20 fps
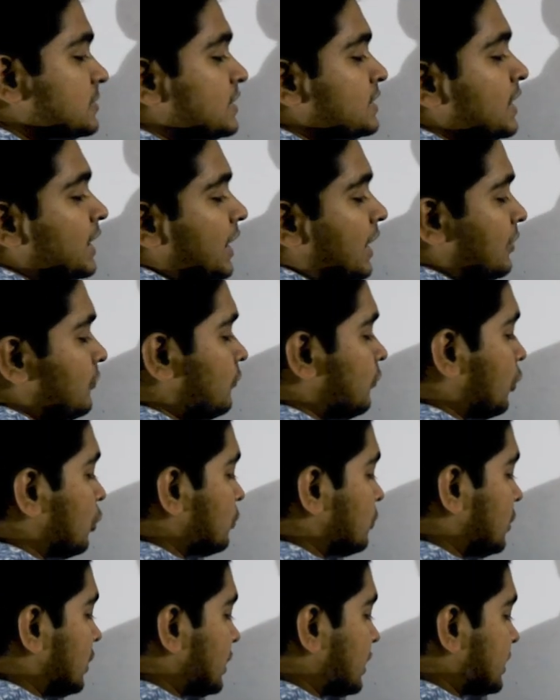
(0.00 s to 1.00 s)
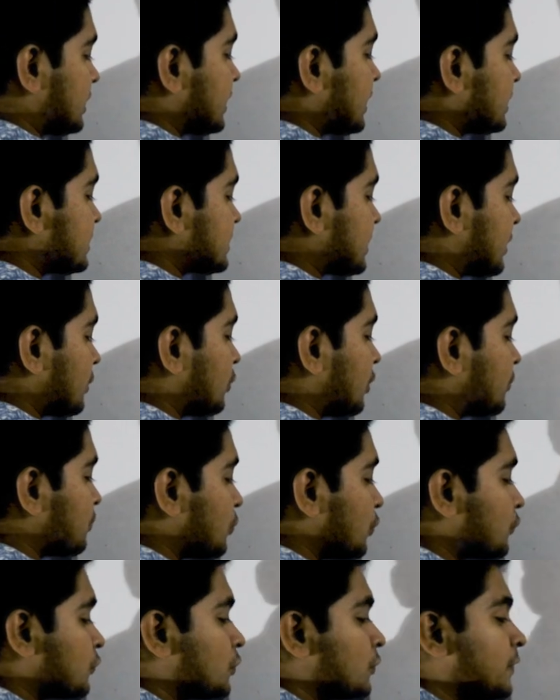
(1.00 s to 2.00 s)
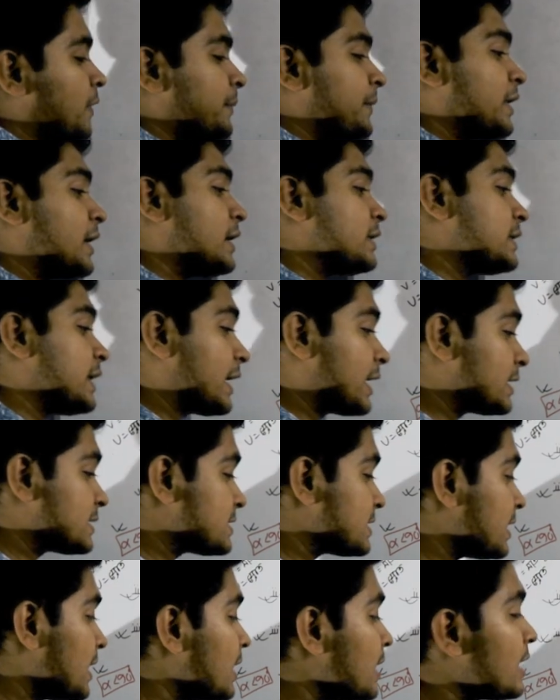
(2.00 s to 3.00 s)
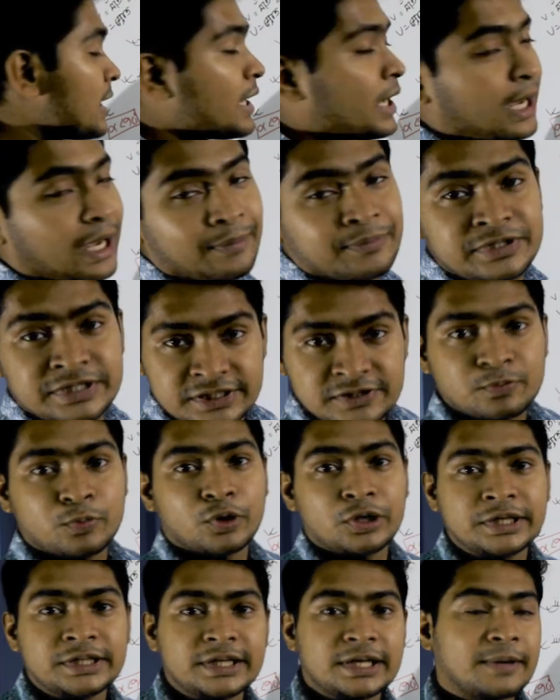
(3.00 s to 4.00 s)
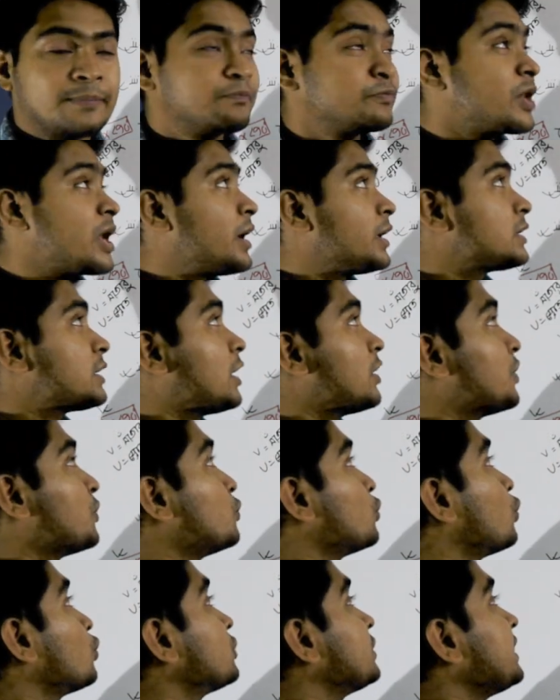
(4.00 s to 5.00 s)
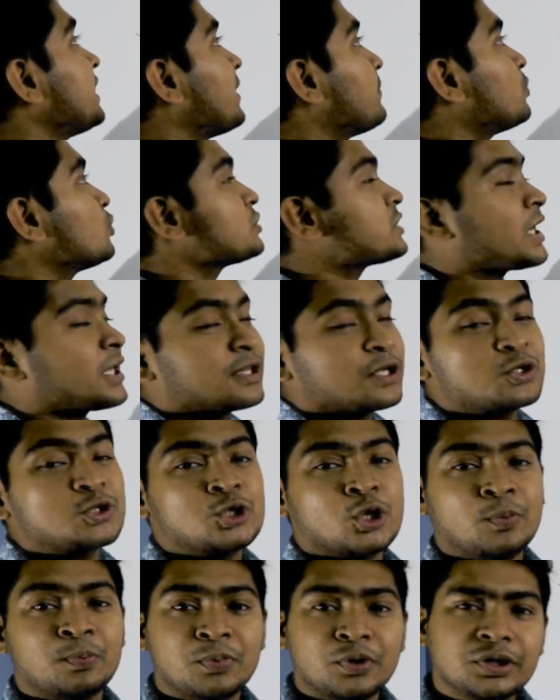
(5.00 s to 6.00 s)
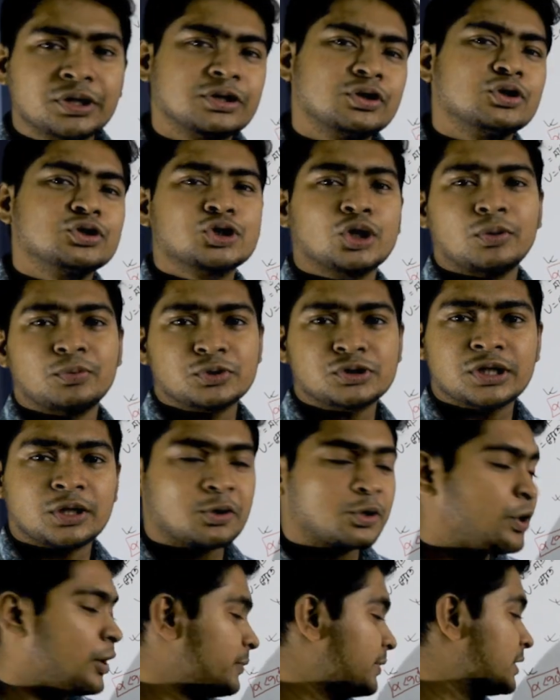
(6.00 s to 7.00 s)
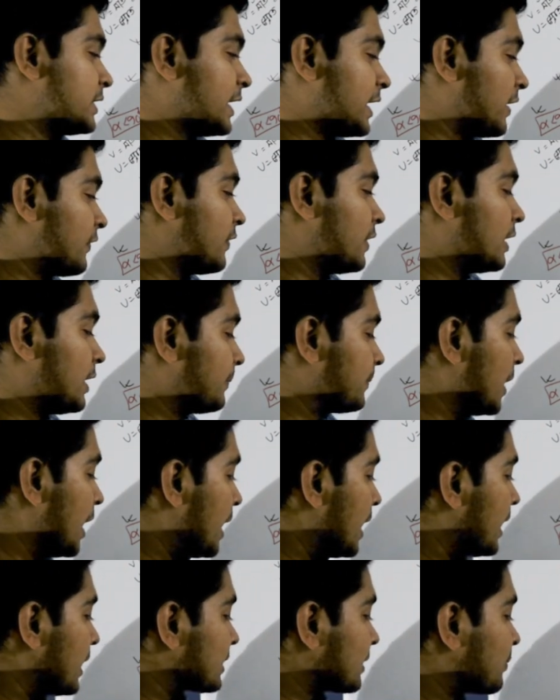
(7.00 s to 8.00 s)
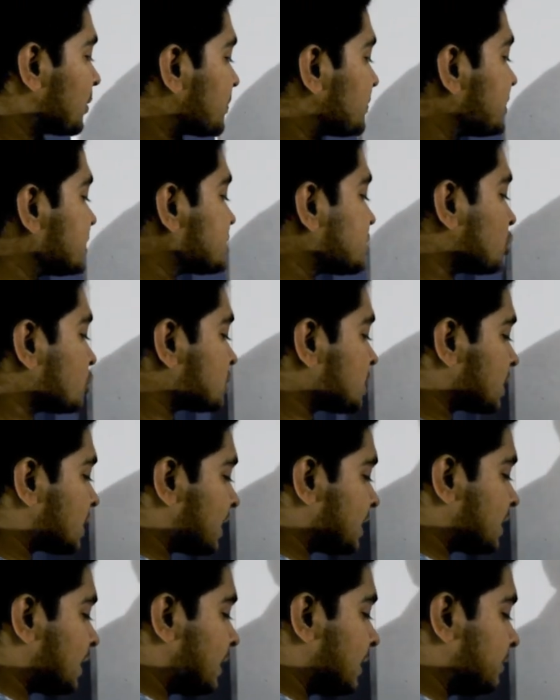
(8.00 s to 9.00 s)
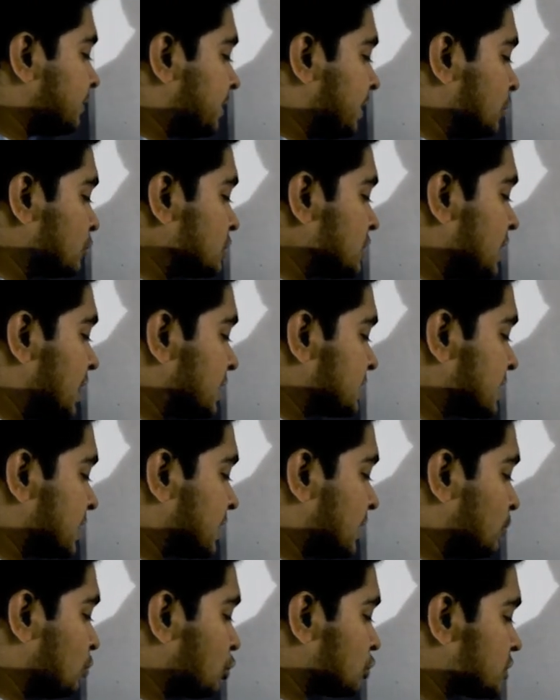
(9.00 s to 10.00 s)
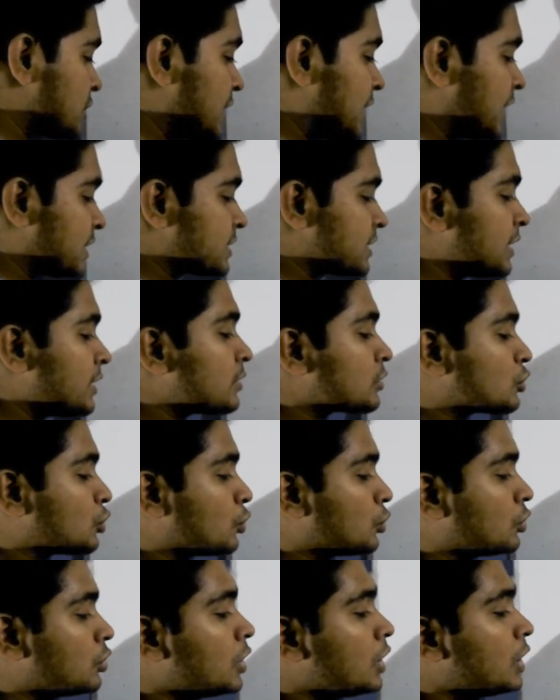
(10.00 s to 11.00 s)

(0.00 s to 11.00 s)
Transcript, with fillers: হচ্ছে যে এই ফর্মুলাটা ঠিক আছে এগুলো প্রুফ টুফ আমরা দেখাচ্ছি না আমি জাস্ট বলে দিলাম তাহলে নদী এবং সাঁতারু সম্পর্কিত সমস্যাগুলো আমরা দেখে ফেললাম তারপর বৃষ্টি ও ছাতা এটা হিউজলি আসে এটা মোস্টলি আসে তো